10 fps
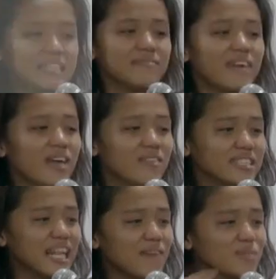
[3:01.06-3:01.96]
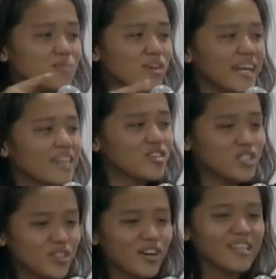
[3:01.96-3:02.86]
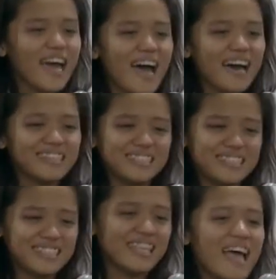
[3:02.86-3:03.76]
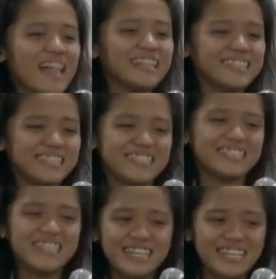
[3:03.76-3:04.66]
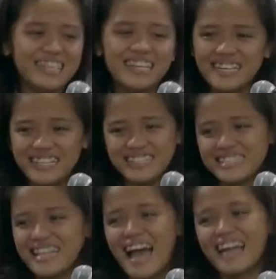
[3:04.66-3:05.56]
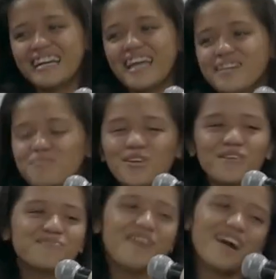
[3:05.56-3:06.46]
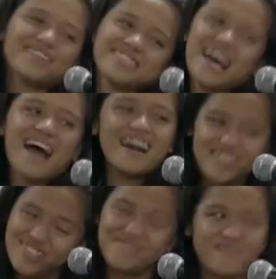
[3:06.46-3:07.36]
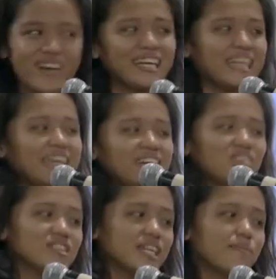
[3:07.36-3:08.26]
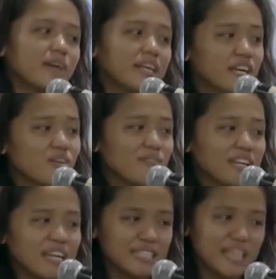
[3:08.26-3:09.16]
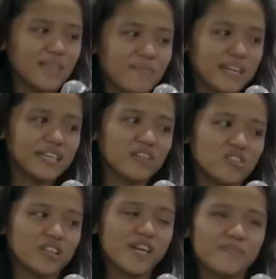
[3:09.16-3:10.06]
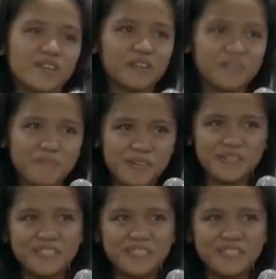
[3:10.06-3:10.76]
maraming salamat po kay Coach Rona. Dahil nag-improve po ako sa pagiging goalkeeper. Hindi ko pinasa na magiging goalkeeper ako po.